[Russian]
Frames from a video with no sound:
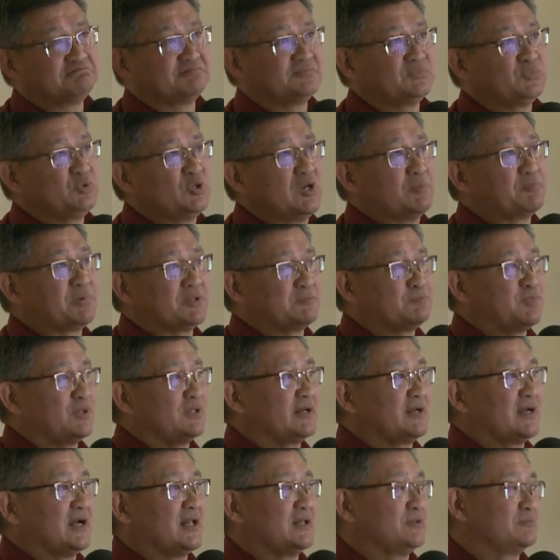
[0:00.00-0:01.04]
ну, я
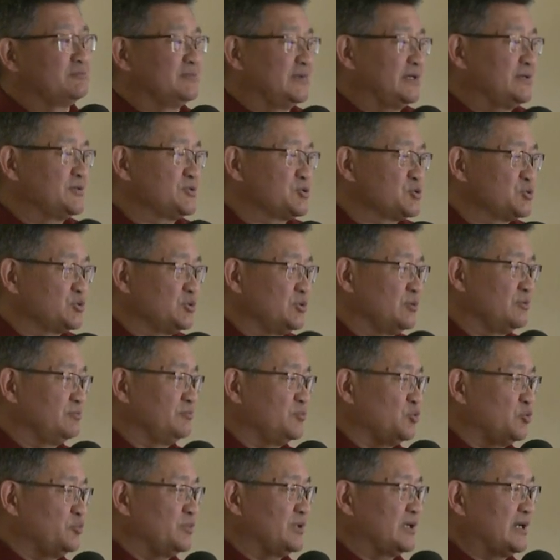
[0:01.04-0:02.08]
предполагал, да, что
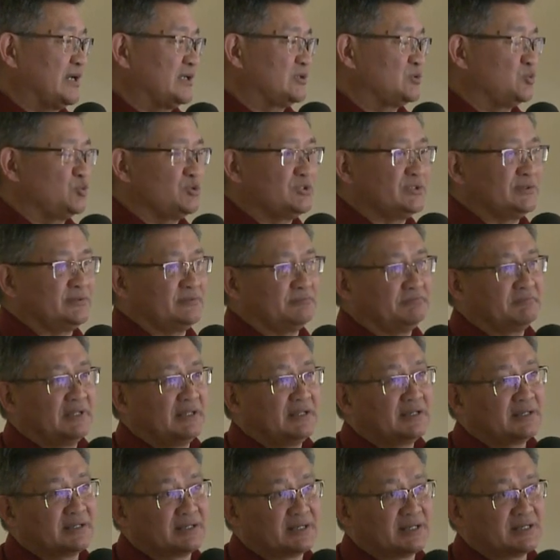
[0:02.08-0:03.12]
умирают люди
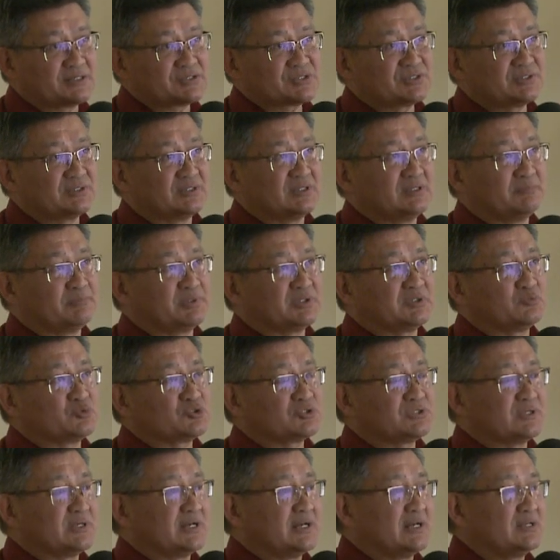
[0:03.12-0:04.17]
грешные, потому
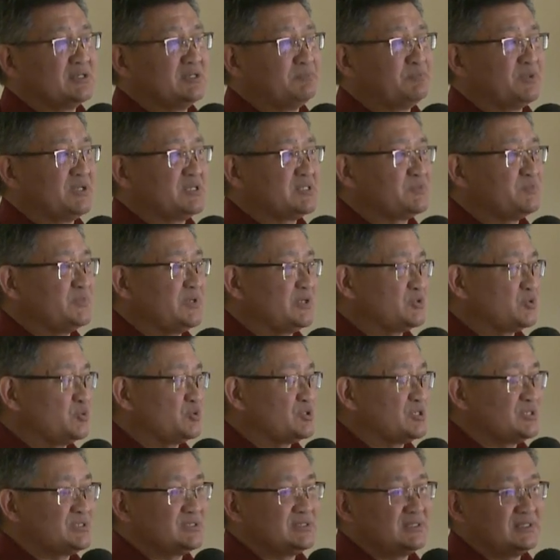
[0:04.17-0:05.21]
что они перед смертью
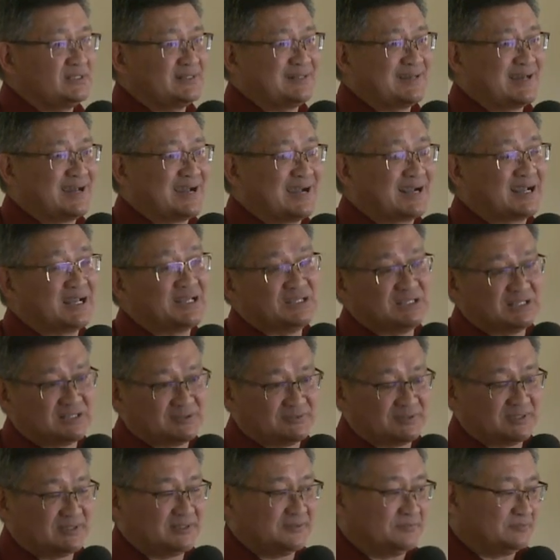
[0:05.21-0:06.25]
очень сильно
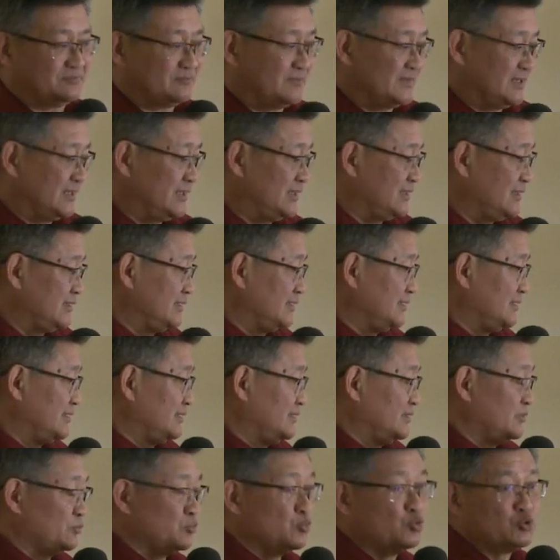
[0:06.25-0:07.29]
агонировали,
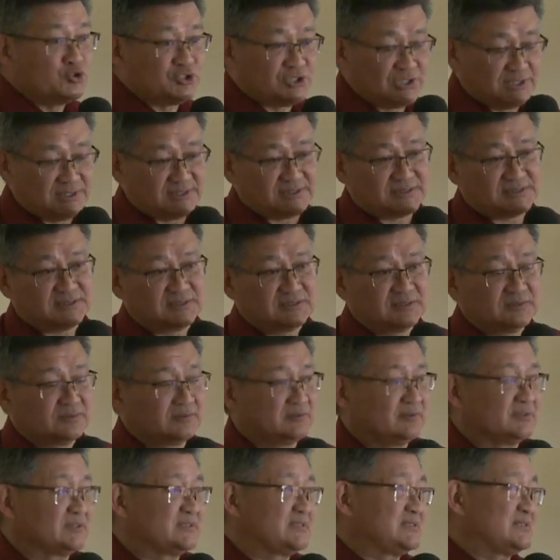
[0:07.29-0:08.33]
мучились,
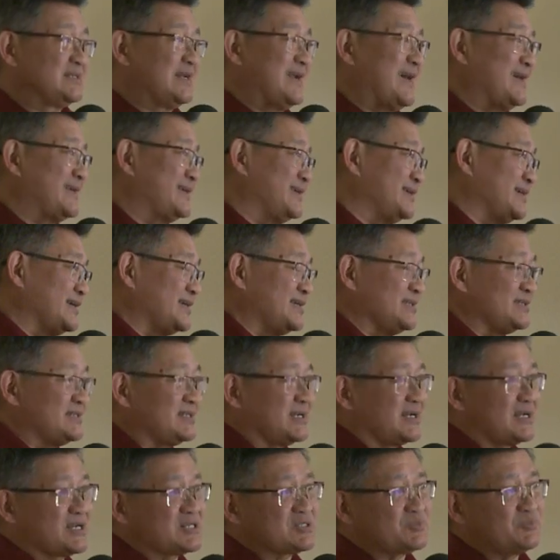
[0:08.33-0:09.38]
страхи какие-то,
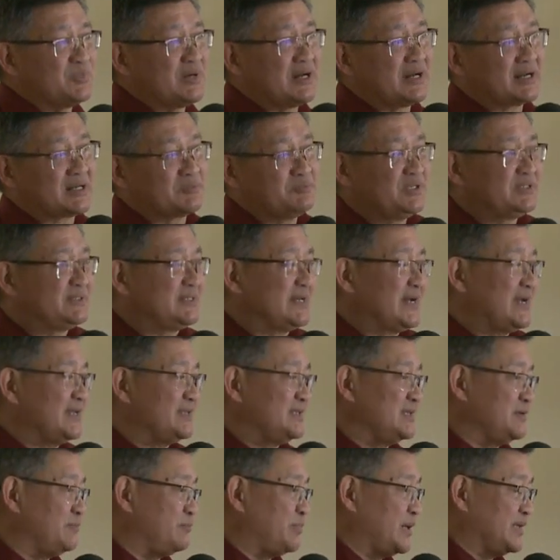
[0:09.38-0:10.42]
кошмары,
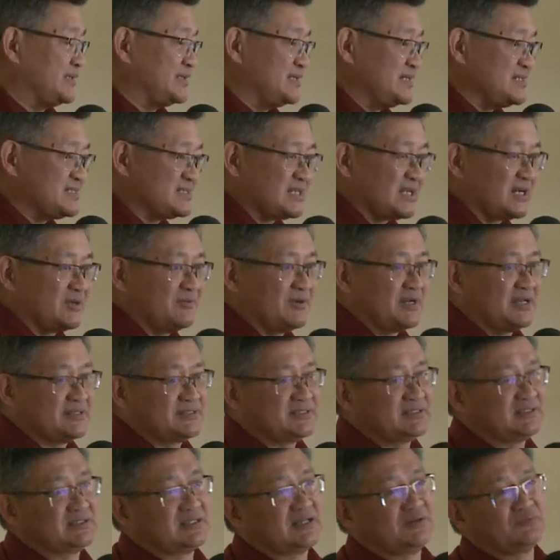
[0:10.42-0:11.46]
метания, падали с
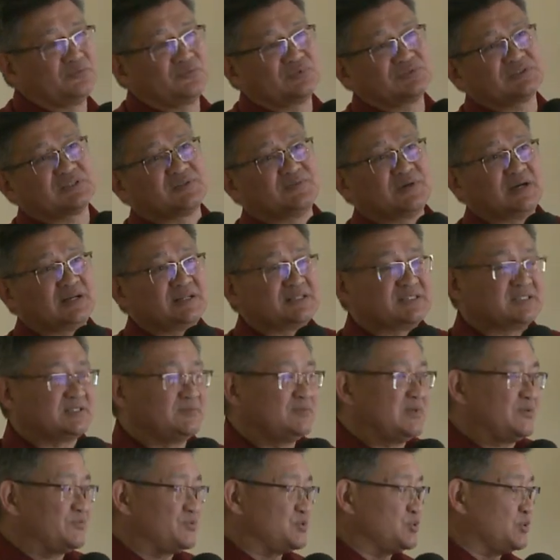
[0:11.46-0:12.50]
кровати, там срывали с
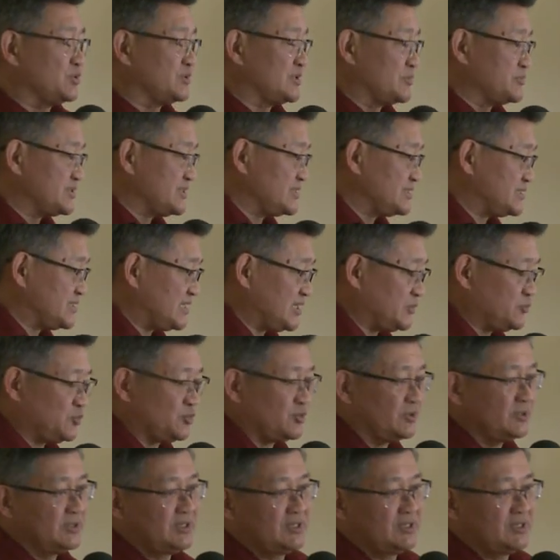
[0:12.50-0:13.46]
себя все, там систему,